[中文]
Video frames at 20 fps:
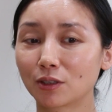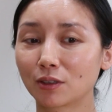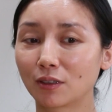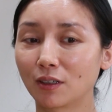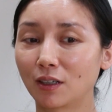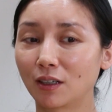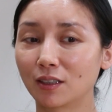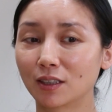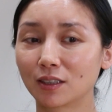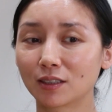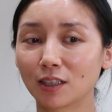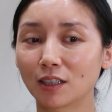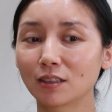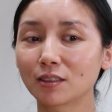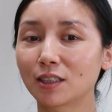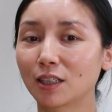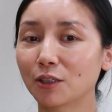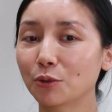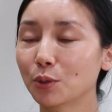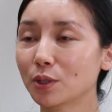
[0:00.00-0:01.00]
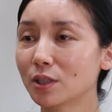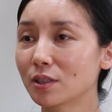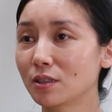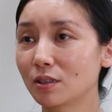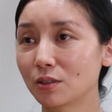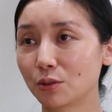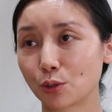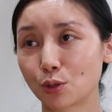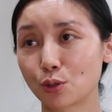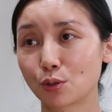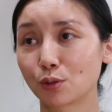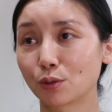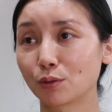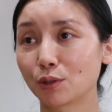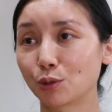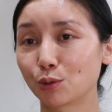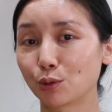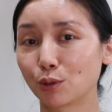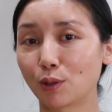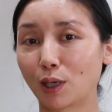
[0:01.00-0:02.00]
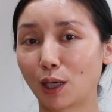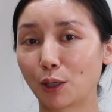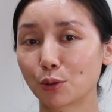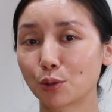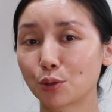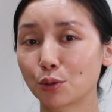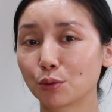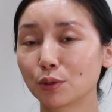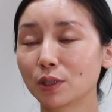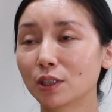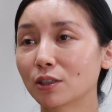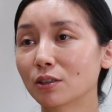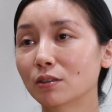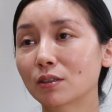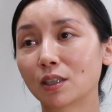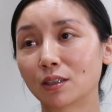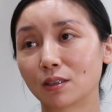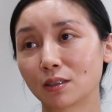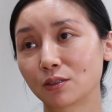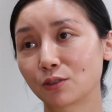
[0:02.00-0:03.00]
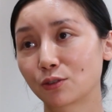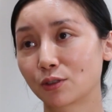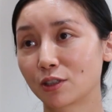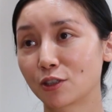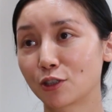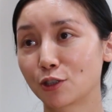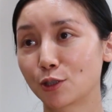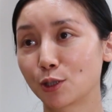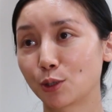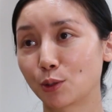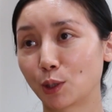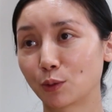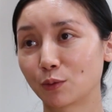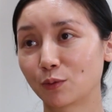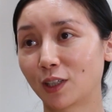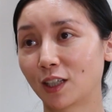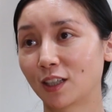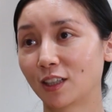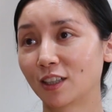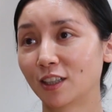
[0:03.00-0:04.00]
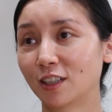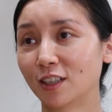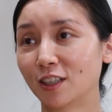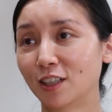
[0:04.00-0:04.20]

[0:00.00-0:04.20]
时候，好像当年我自己就说过一句话，我说我以后肯定就是吃这碗饭了，